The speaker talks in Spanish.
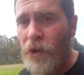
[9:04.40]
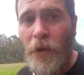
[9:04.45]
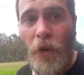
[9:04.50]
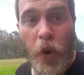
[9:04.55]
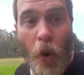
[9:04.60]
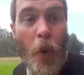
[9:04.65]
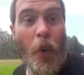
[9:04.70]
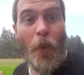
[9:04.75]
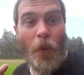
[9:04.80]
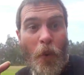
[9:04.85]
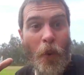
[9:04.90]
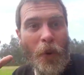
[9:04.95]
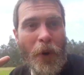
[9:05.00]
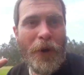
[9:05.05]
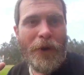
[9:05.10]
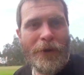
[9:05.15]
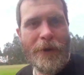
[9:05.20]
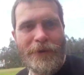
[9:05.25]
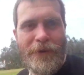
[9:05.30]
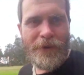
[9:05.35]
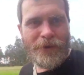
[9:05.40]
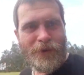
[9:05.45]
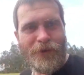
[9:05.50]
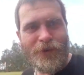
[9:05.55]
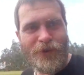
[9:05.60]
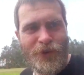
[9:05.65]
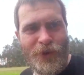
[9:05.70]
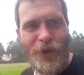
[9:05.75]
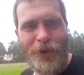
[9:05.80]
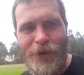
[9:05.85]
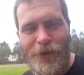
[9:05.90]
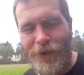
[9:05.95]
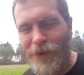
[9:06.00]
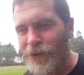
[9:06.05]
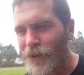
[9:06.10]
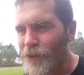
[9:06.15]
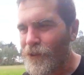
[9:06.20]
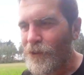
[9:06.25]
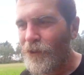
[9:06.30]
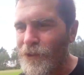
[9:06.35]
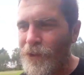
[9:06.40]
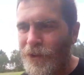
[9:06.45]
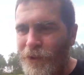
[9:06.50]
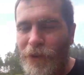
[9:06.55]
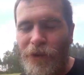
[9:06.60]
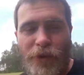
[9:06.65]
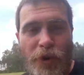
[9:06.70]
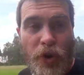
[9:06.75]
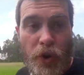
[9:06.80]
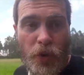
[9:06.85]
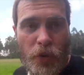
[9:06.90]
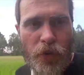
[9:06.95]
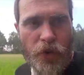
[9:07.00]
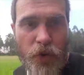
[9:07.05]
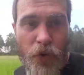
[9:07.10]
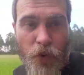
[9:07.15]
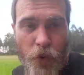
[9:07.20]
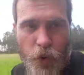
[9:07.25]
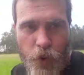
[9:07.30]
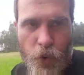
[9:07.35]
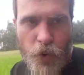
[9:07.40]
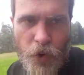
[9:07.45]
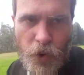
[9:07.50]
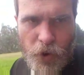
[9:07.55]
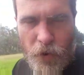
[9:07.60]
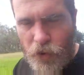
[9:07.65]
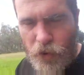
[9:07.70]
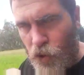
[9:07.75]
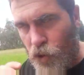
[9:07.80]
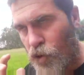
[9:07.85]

¡Uh! Susto. justo, susto,